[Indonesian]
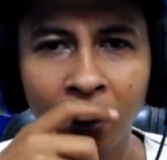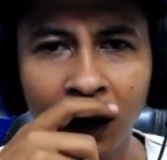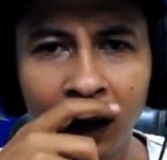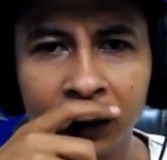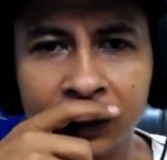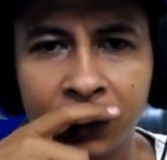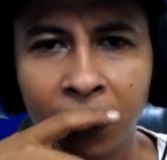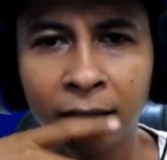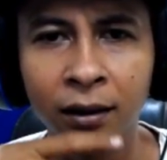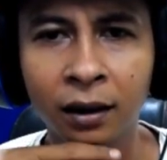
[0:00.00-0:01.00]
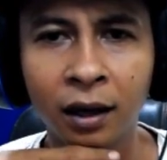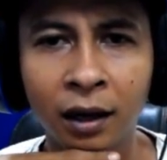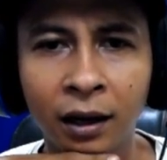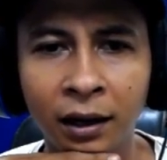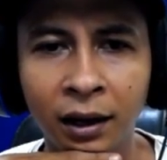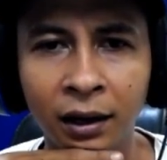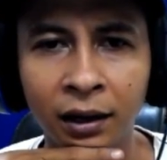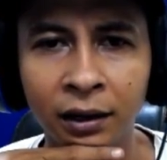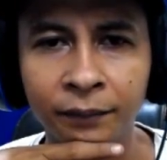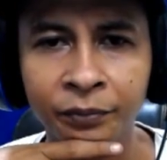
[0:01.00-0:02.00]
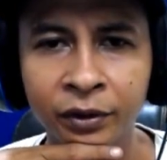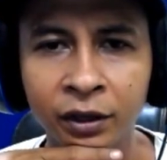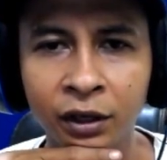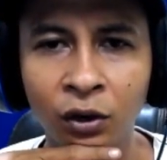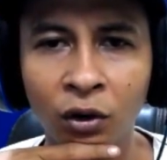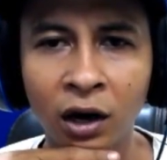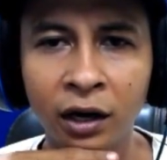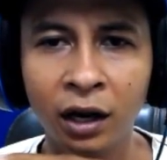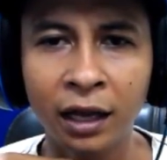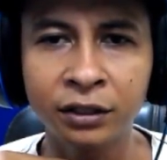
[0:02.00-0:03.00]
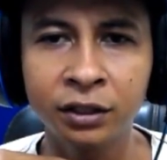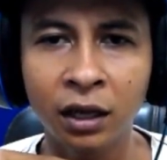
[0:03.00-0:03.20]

Astaga. Ihora de la